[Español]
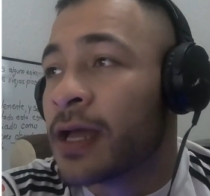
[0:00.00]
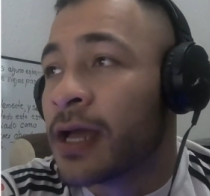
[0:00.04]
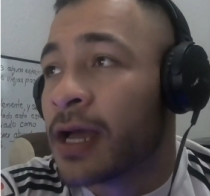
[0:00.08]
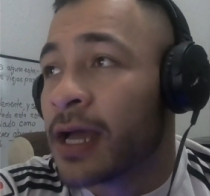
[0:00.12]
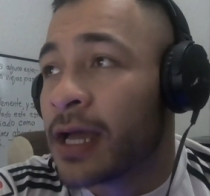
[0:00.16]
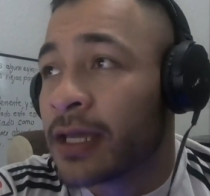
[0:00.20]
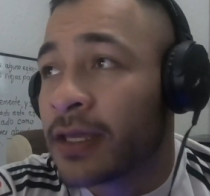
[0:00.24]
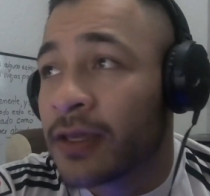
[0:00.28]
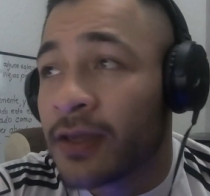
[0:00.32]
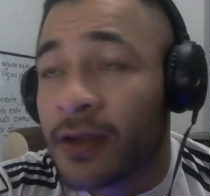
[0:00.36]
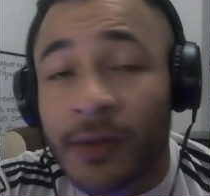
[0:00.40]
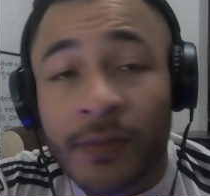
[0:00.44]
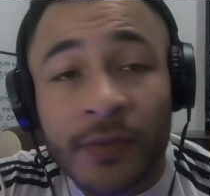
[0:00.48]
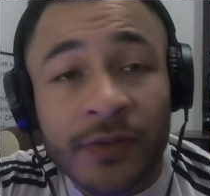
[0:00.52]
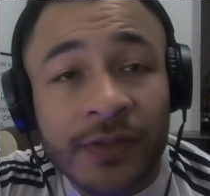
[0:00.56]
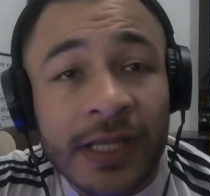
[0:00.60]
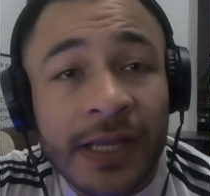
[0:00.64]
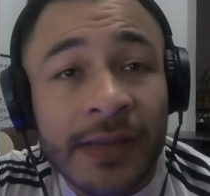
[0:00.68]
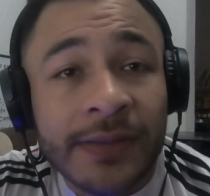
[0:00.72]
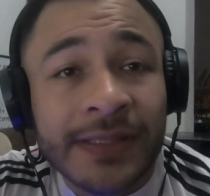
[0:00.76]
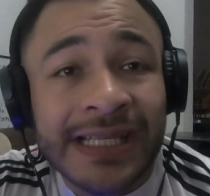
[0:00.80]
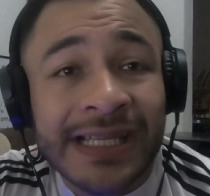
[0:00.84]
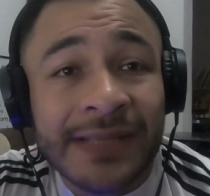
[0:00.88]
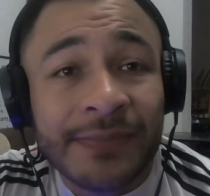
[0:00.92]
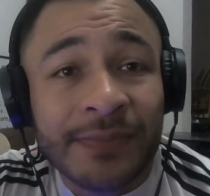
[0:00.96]
Aquí vamos
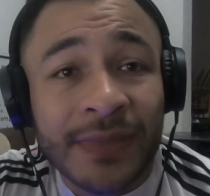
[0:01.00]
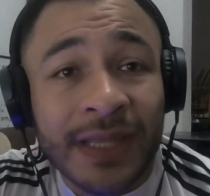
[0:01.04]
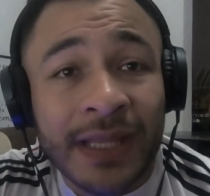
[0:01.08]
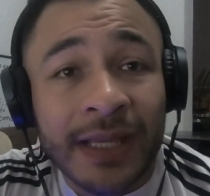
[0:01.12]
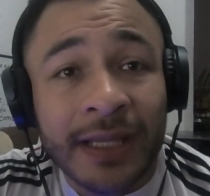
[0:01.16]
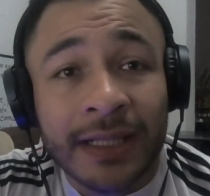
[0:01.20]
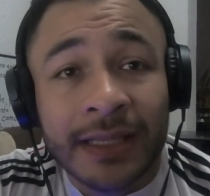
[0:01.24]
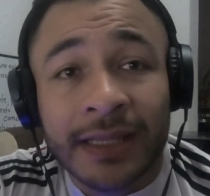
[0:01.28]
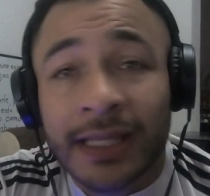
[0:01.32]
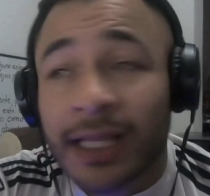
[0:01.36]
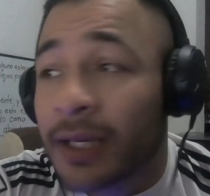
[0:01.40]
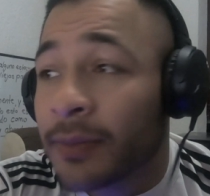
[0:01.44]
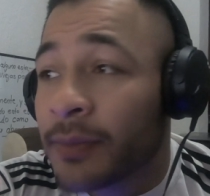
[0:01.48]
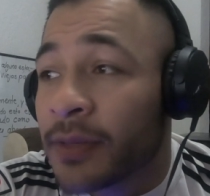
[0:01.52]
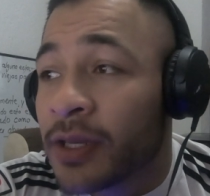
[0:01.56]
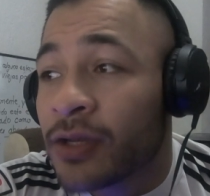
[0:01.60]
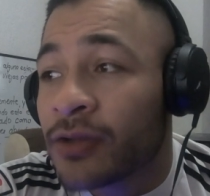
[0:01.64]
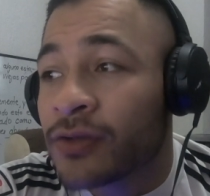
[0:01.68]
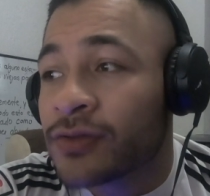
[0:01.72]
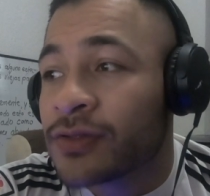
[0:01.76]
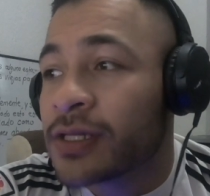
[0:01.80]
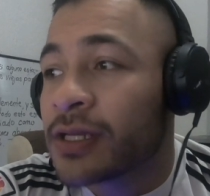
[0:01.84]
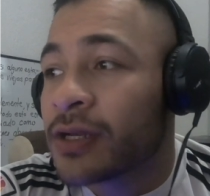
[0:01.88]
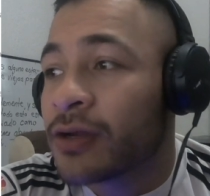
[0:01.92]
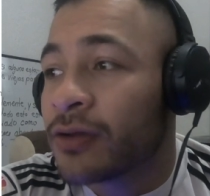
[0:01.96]
a aceptar
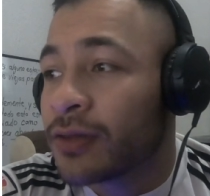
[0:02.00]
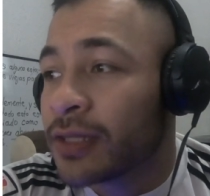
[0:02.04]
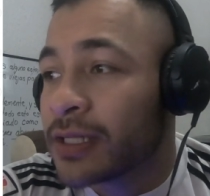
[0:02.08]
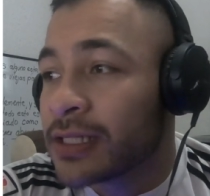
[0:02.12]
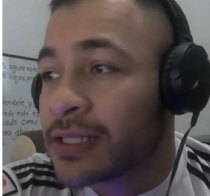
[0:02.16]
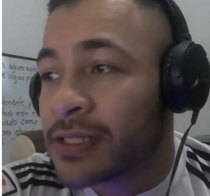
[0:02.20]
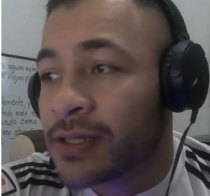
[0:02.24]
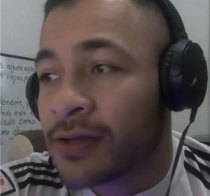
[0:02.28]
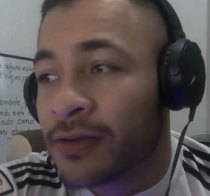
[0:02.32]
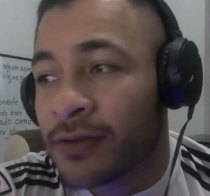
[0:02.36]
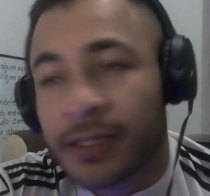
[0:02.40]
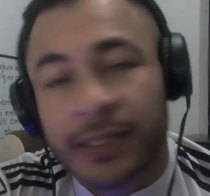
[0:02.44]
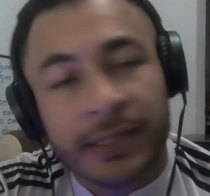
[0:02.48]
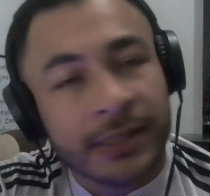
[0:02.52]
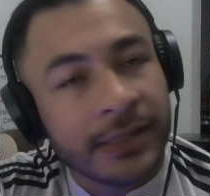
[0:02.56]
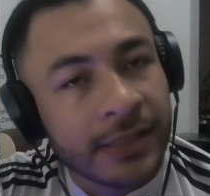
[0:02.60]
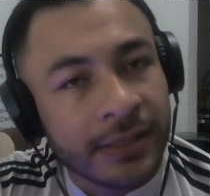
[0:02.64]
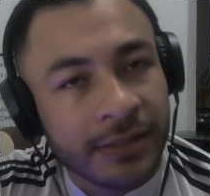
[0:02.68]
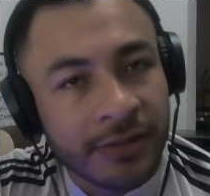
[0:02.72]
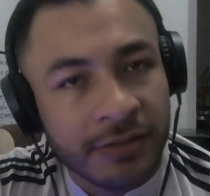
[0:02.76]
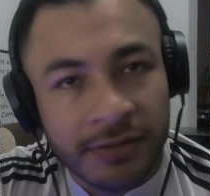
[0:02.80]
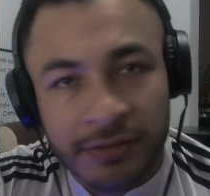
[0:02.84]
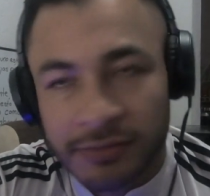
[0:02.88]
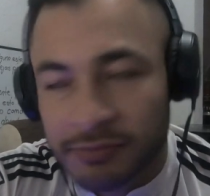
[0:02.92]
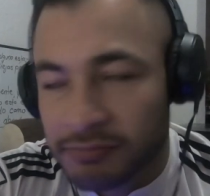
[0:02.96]
términos y condiciones,
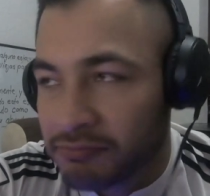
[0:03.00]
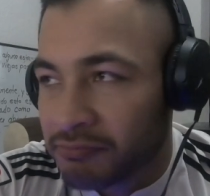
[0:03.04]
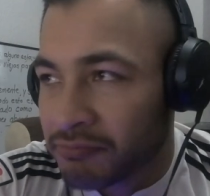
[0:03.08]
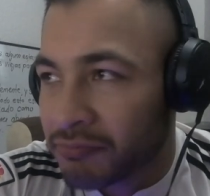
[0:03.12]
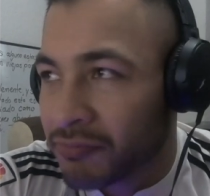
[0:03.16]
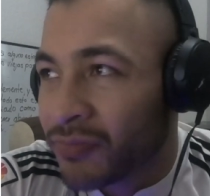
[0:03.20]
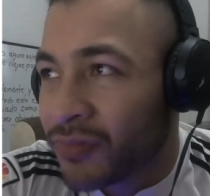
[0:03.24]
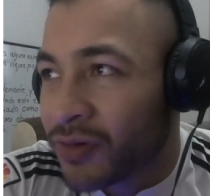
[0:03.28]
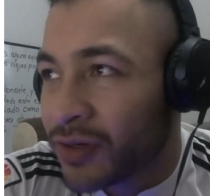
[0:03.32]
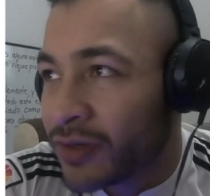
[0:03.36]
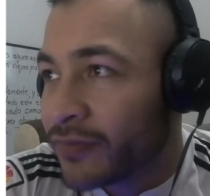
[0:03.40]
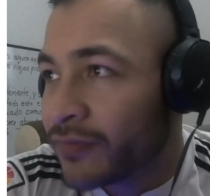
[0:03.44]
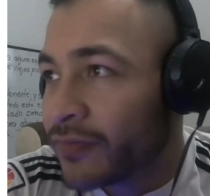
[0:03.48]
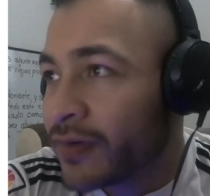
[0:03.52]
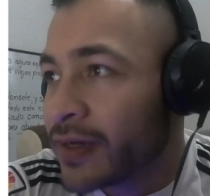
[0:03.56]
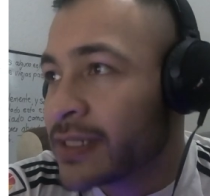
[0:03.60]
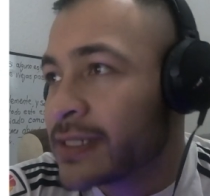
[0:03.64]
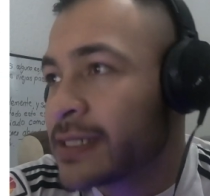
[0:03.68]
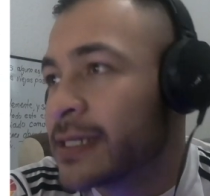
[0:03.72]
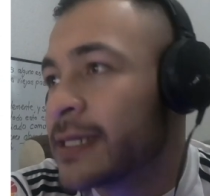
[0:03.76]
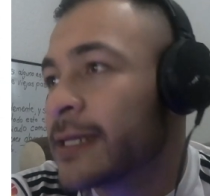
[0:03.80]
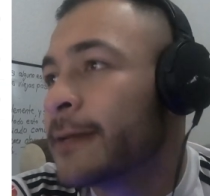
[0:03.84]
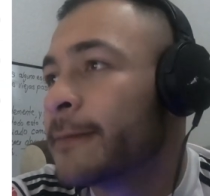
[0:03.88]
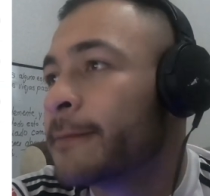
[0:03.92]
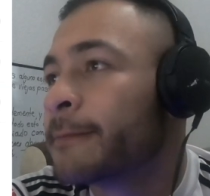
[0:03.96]
es muy
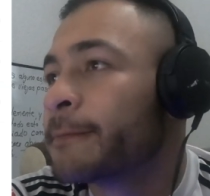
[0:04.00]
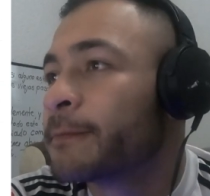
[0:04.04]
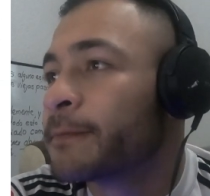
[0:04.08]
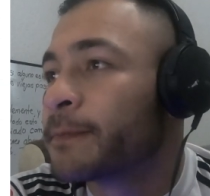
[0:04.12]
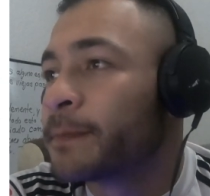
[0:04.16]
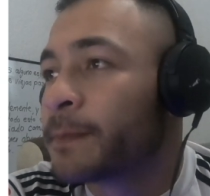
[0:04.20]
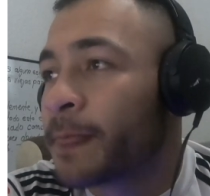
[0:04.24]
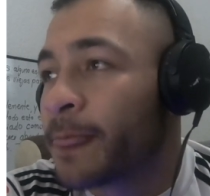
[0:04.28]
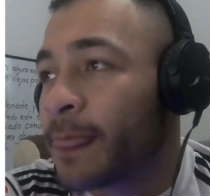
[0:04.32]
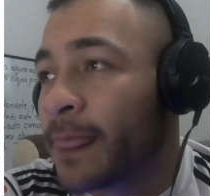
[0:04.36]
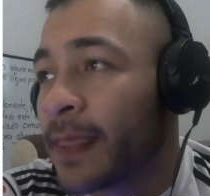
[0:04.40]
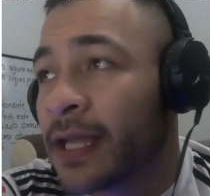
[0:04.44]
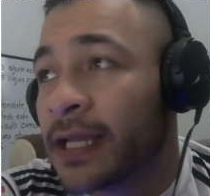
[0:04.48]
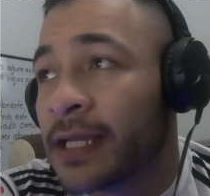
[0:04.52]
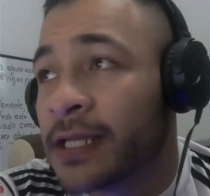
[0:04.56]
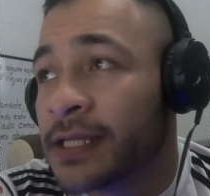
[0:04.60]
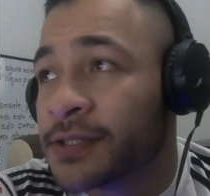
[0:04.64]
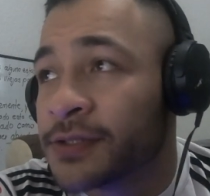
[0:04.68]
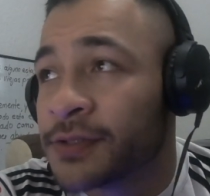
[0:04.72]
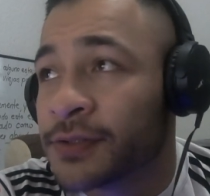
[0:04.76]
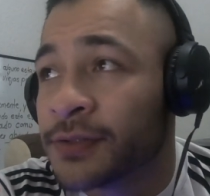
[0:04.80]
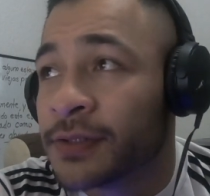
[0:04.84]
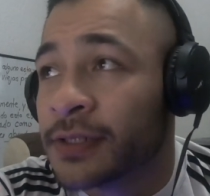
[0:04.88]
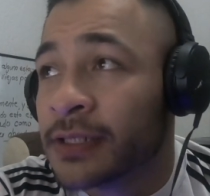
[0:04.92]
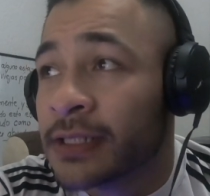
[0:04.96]
fácil y
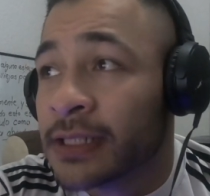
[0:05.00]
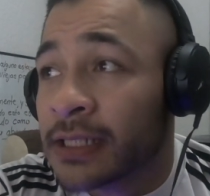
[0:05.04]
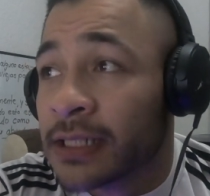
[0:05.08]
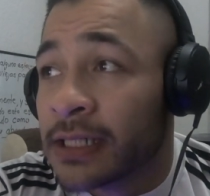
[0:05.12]
listo.